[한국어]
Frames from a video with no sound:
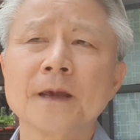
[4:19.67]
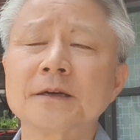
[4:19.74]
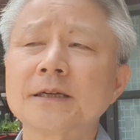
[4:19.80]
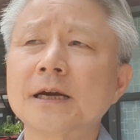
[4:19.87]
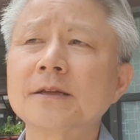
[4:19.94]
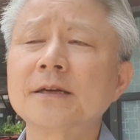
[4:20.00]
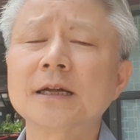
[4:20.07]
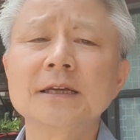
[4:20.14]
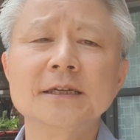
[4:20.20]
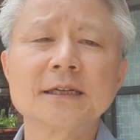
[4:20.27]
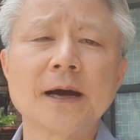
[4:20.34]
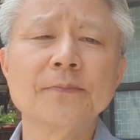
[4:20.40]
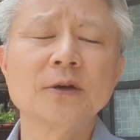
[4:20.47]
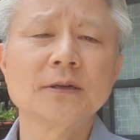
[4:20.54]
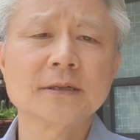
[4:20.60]
최년한 음, 2,
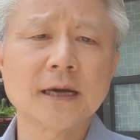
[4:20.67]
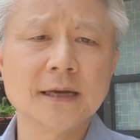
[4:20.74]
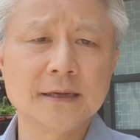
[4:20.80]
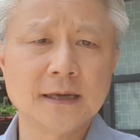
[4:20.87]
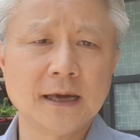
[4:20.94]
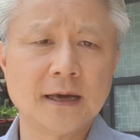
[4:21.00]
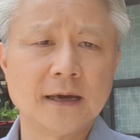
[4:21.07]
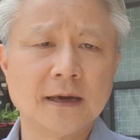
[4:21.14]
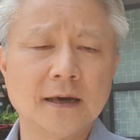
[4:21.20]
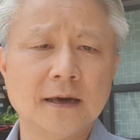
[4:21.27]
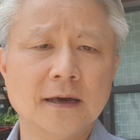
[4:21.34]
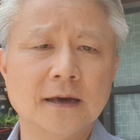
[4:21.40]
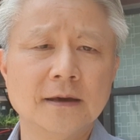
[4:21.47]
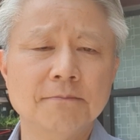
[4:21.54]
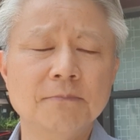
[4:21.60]
3년 사이에
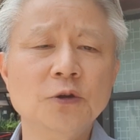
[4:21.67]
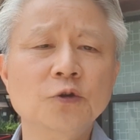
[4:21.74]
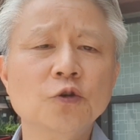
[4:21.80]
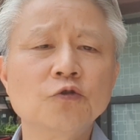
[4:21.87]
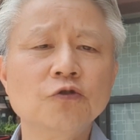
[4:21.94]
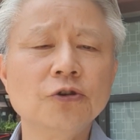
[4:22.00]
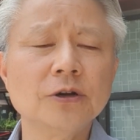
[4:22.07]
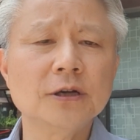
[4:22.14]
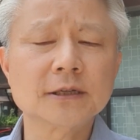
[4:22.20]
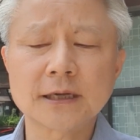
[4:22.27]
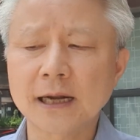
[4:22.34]
민주주의를